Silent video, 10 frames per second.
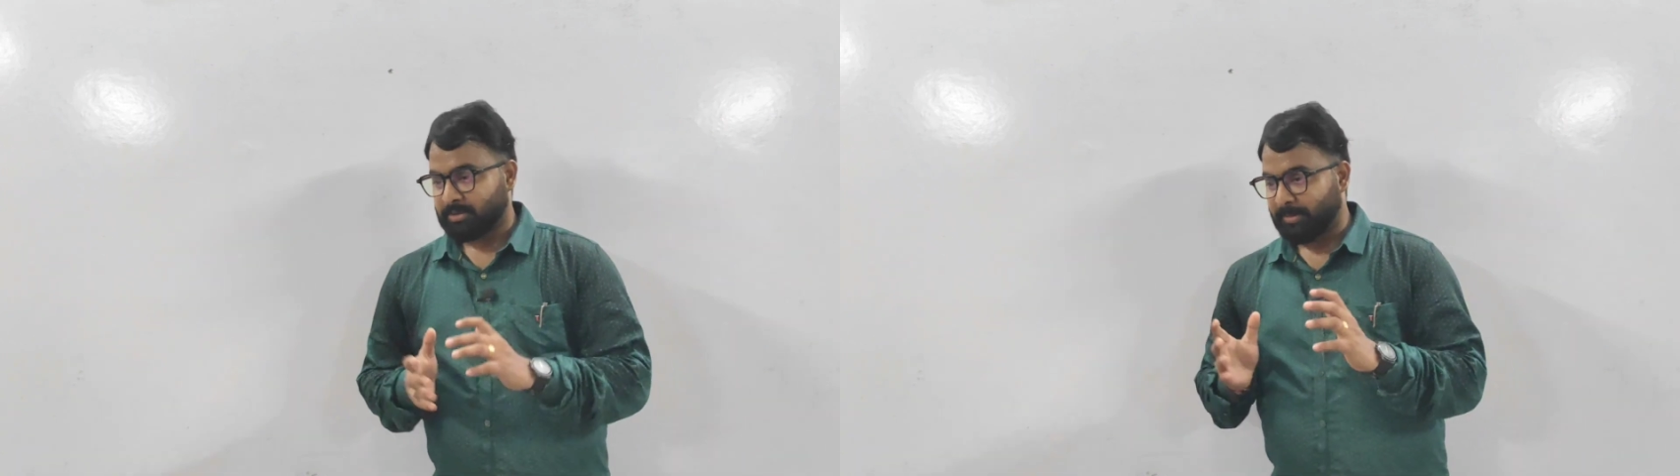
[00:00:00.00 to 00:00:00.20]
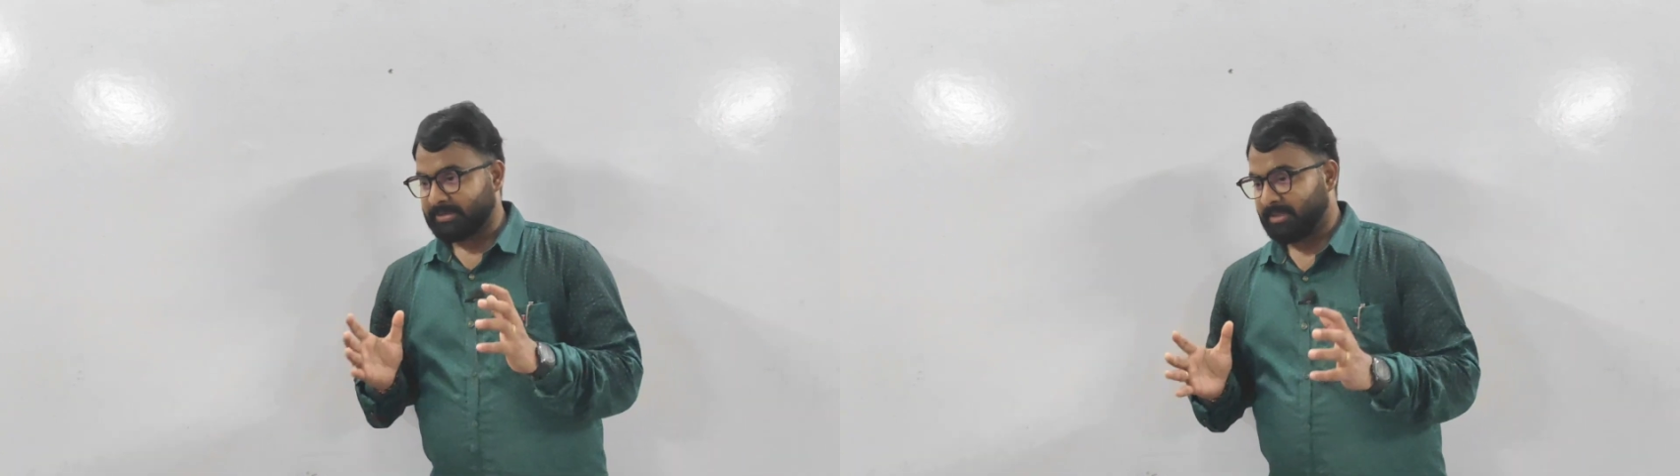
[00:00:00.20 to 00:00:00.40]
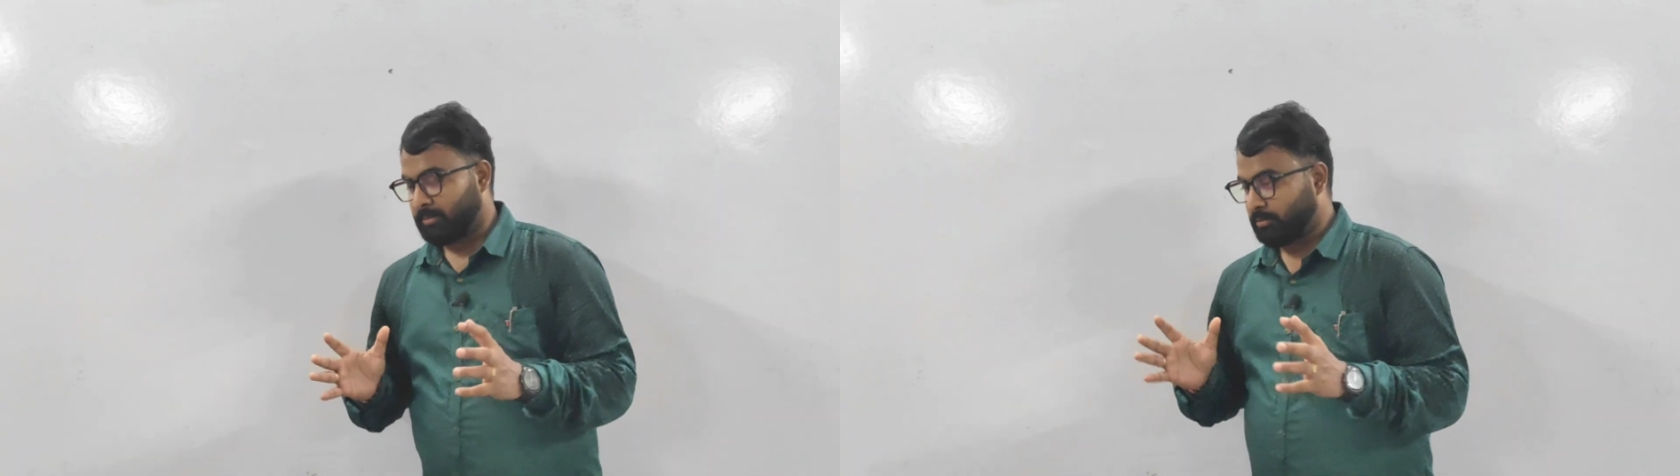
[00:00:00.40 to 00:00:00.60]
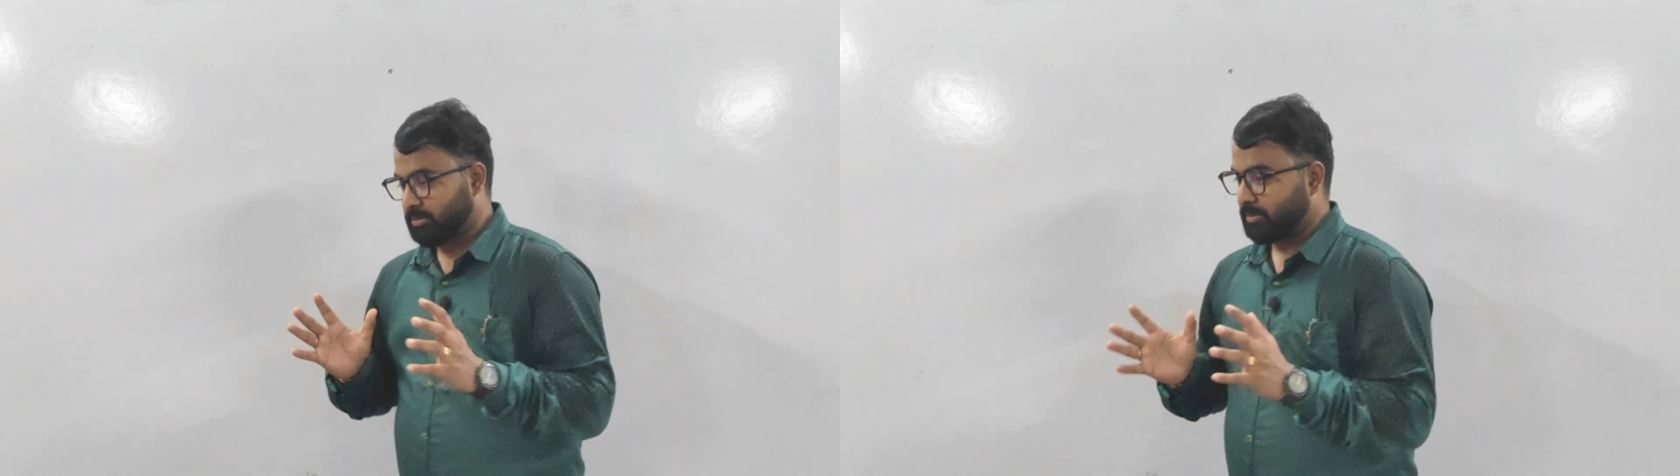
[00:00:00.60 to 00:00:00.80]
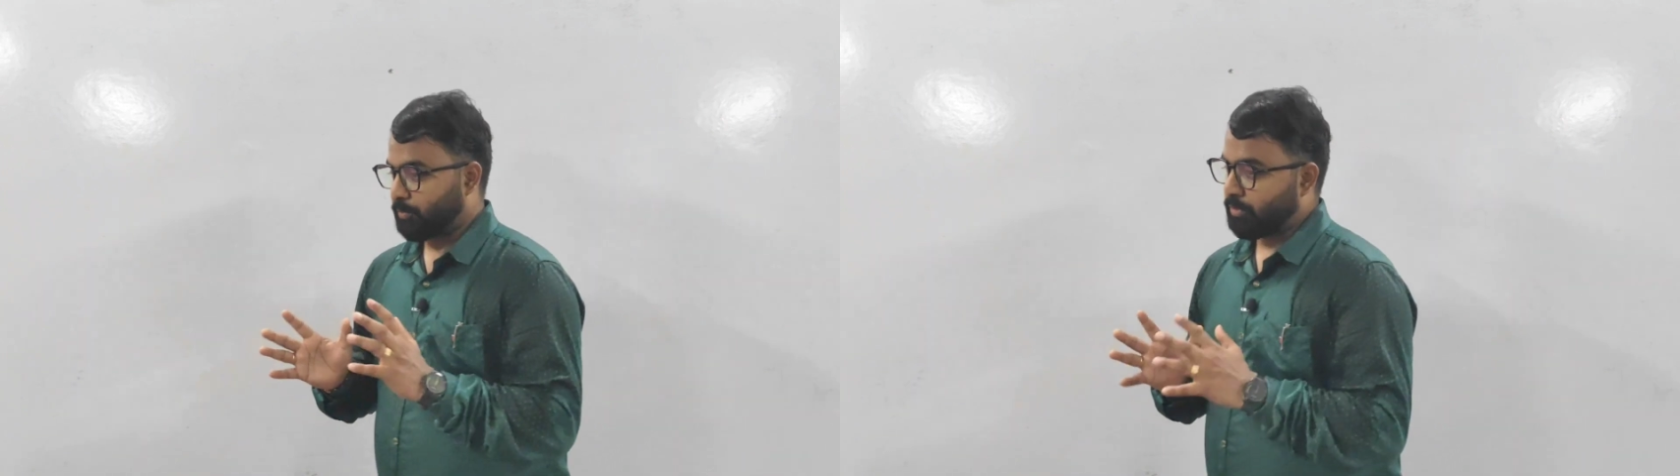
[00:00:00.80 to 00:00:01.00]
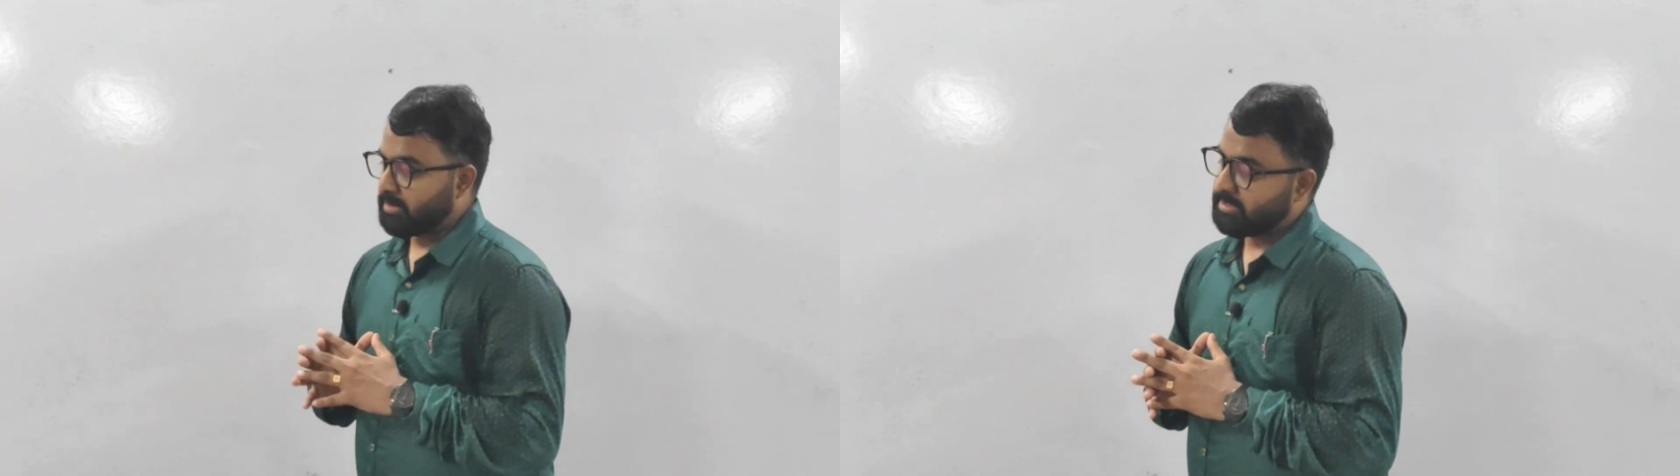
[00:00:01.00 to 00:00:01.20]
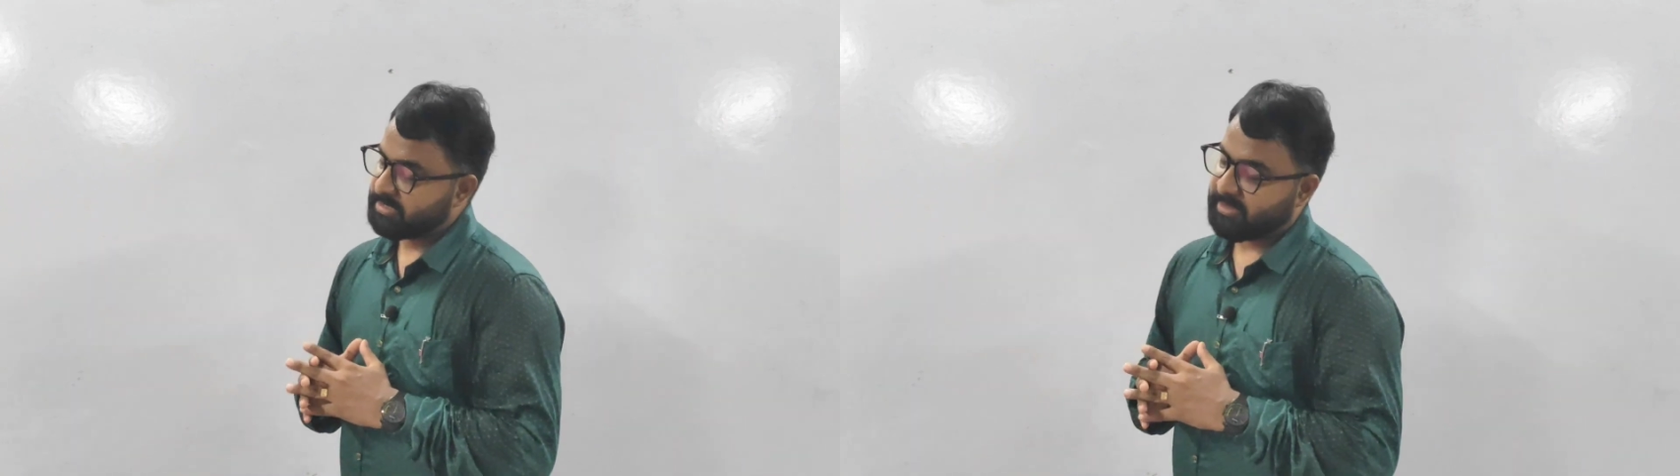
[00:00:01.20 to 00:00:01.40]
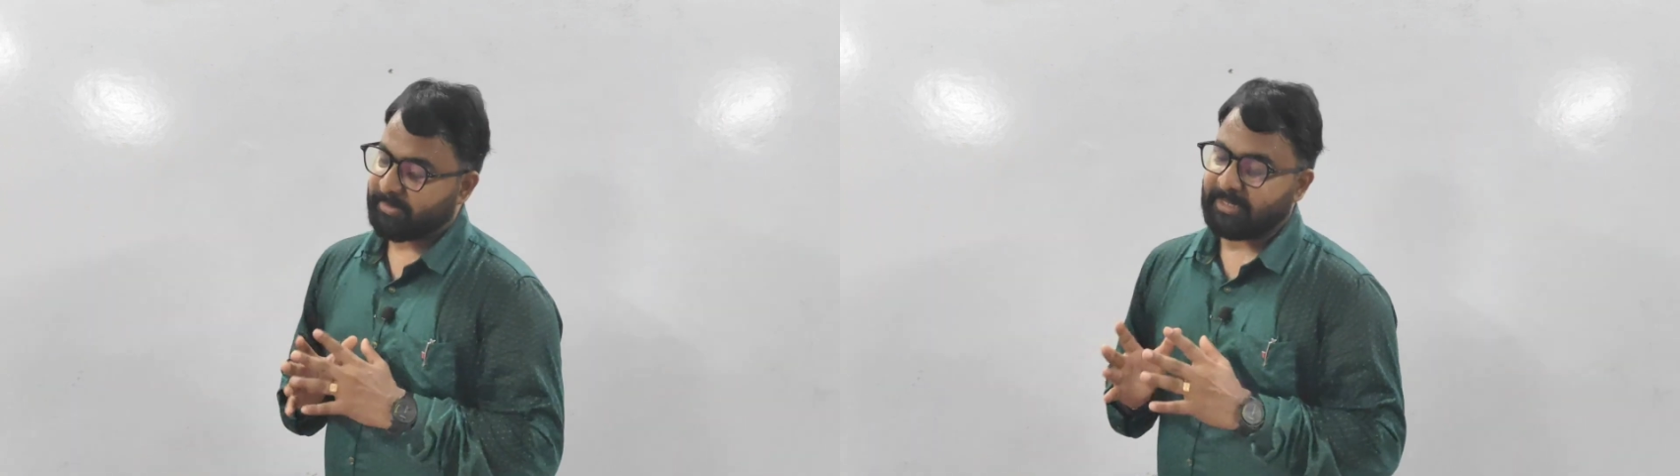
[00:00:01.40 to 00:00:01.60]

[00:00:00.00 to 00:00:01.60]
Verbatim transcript: जब बच्चे ने उस दिन को पूरे अच्छे से